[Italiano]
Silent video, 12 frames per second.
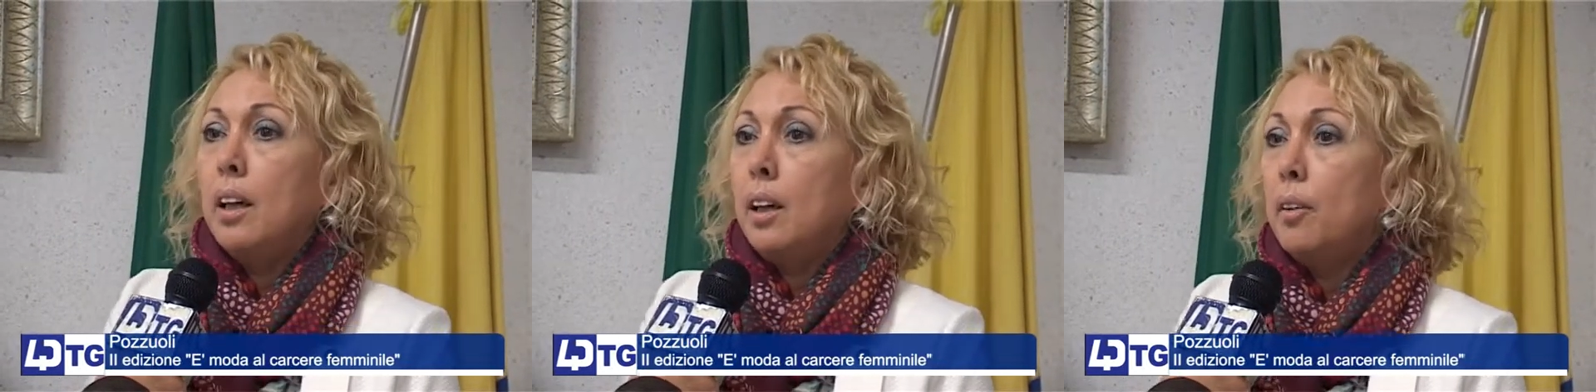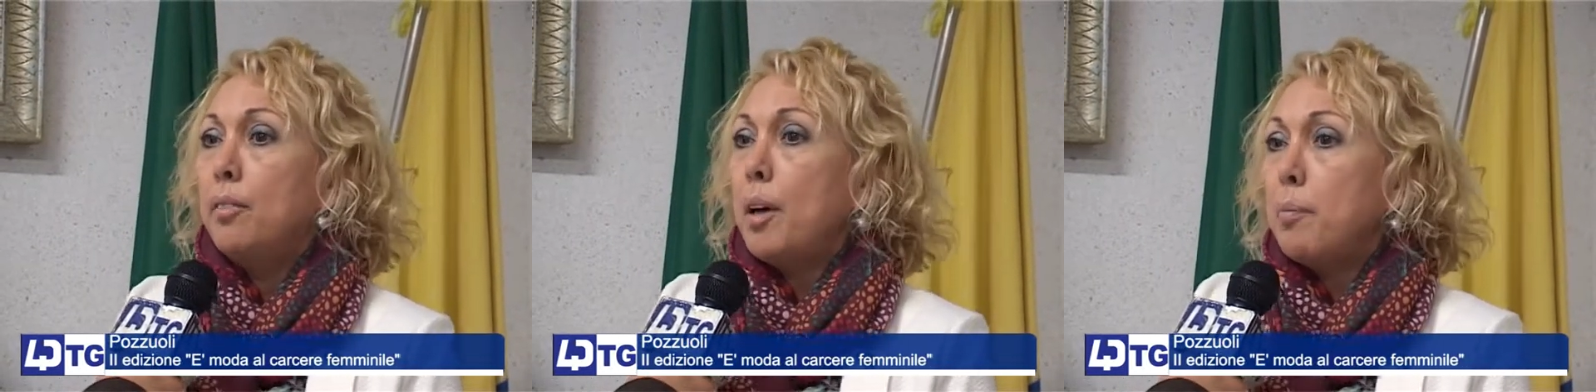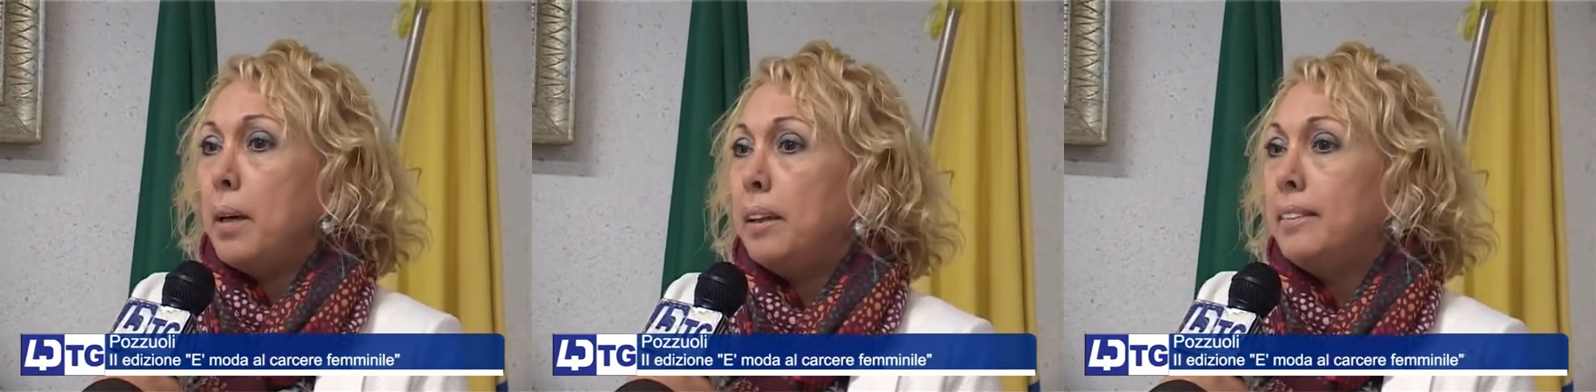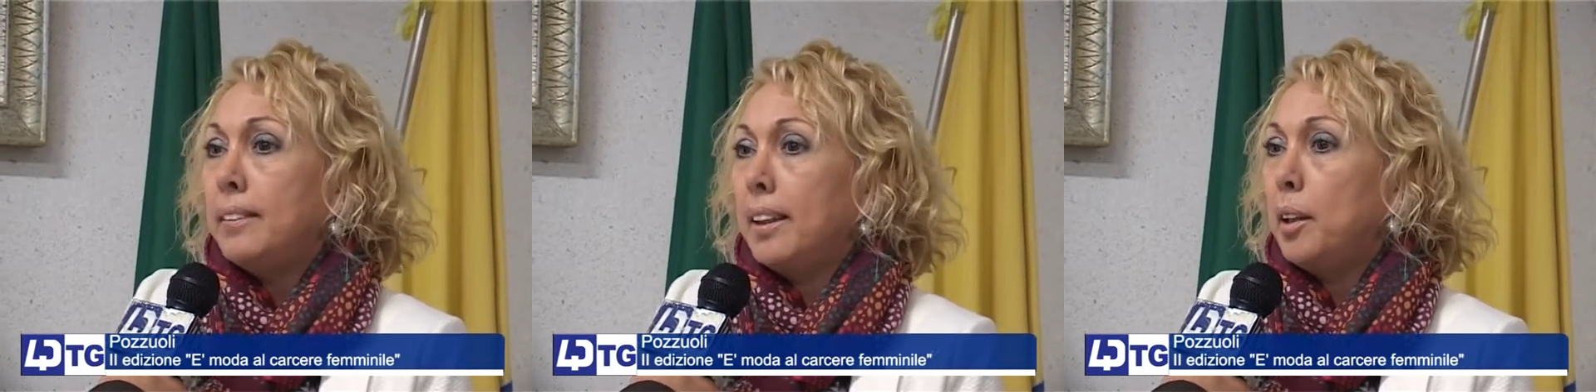
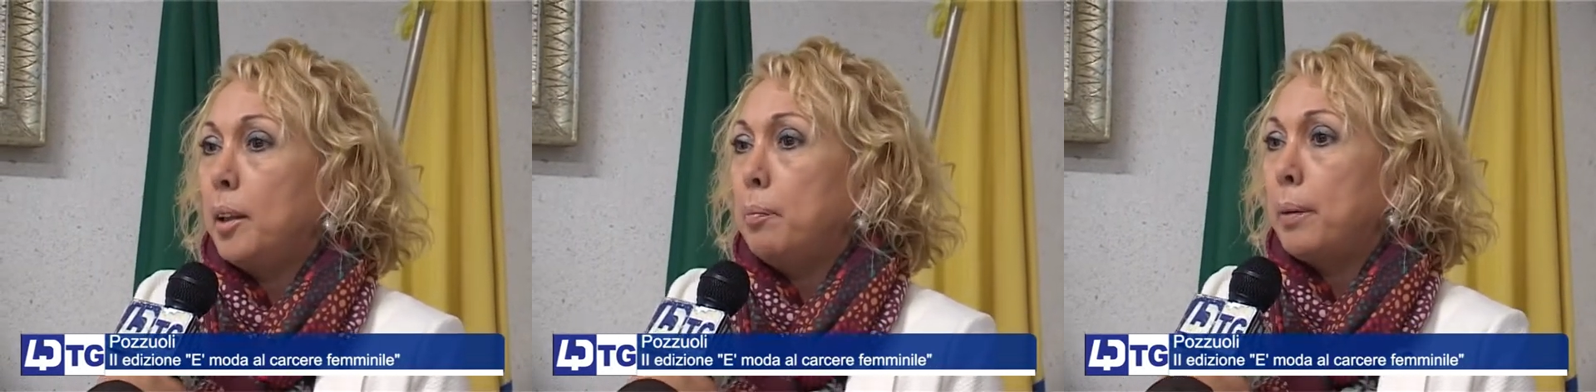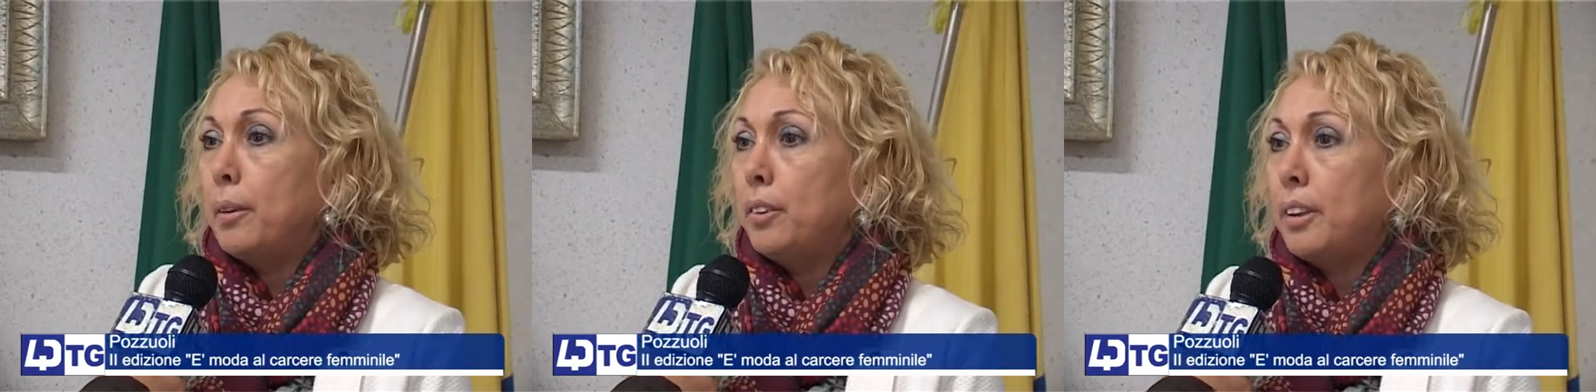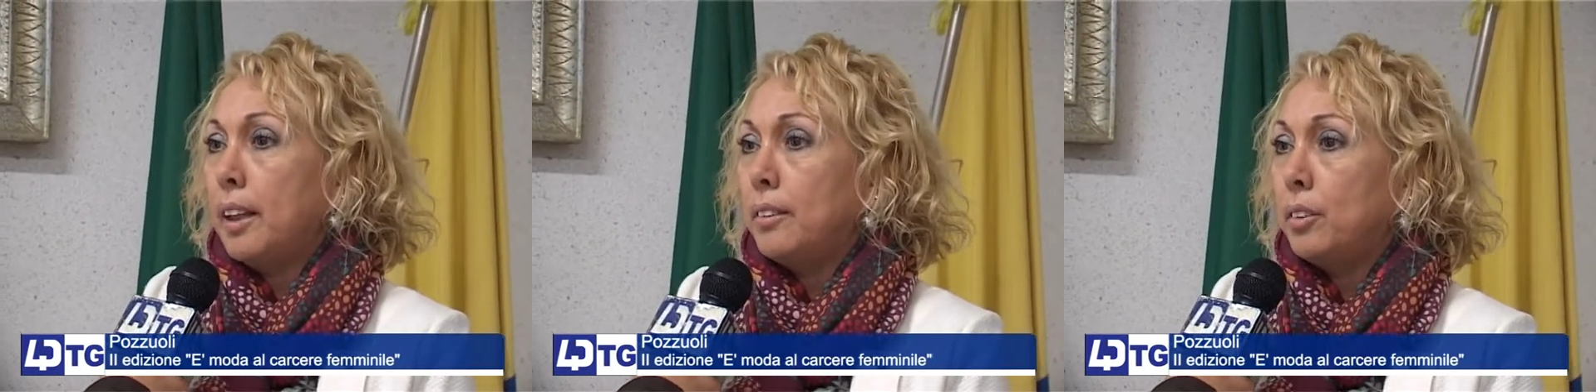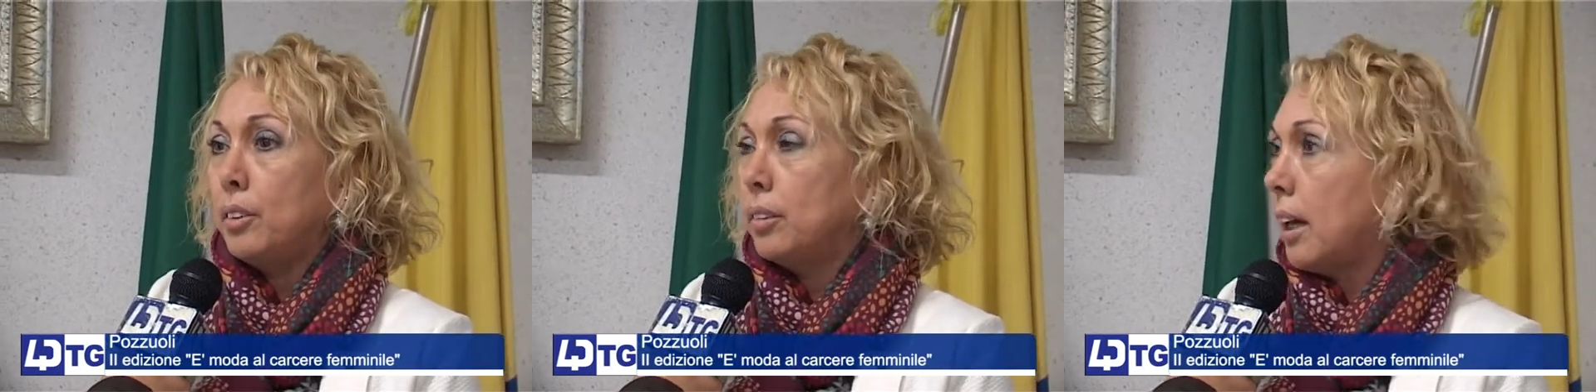Ovviamente il
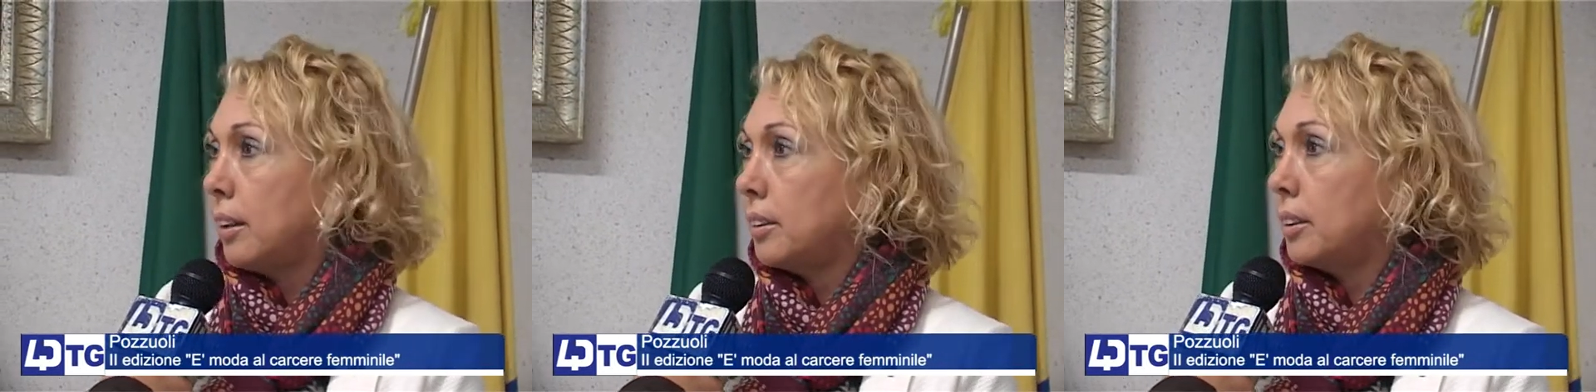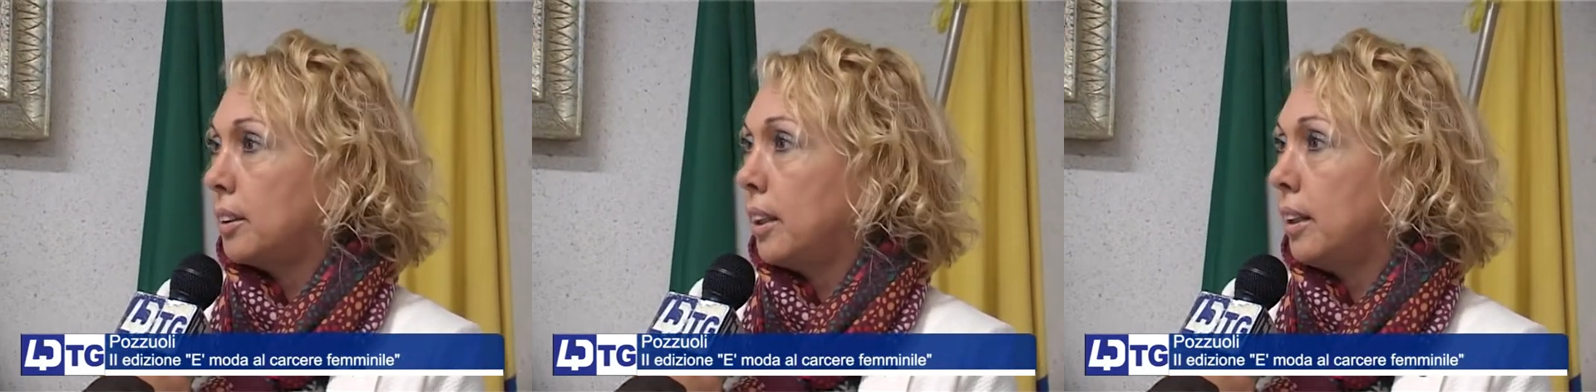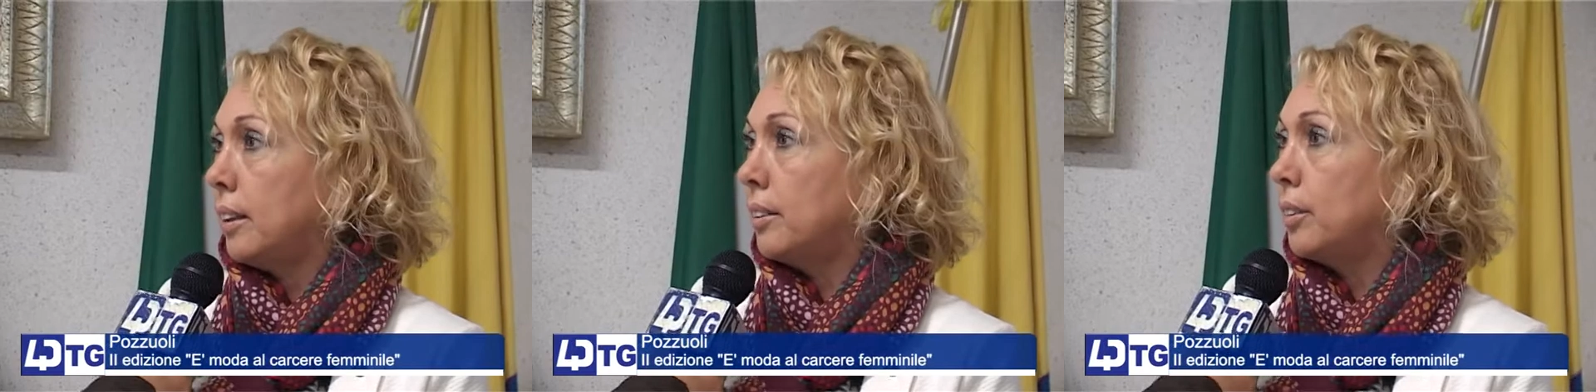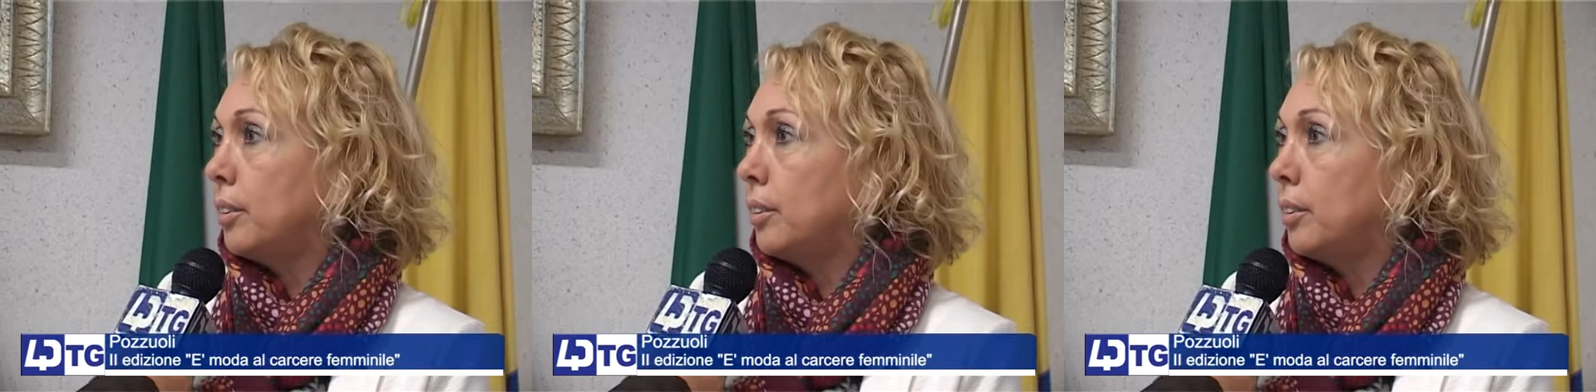progetto nasce